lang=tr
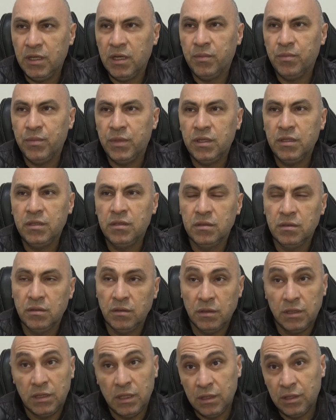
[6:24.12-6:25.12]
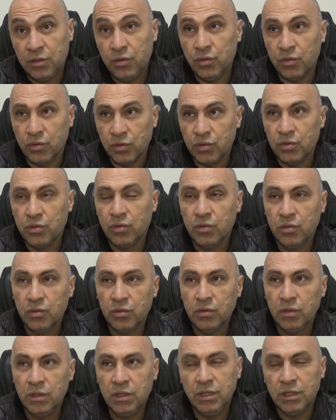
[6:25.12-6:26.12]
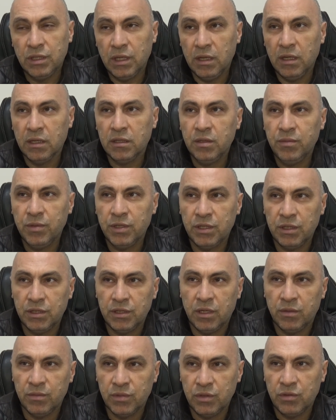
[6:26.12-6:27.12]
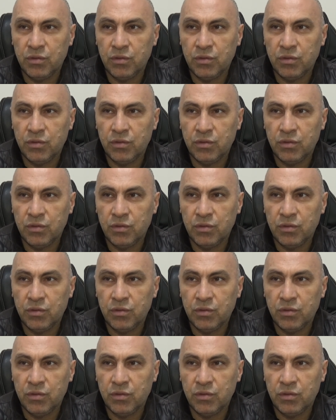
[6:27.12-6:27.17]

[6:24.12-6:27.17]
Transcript: yapmayı çalışıyoruz. İnşallah da başaracağımızı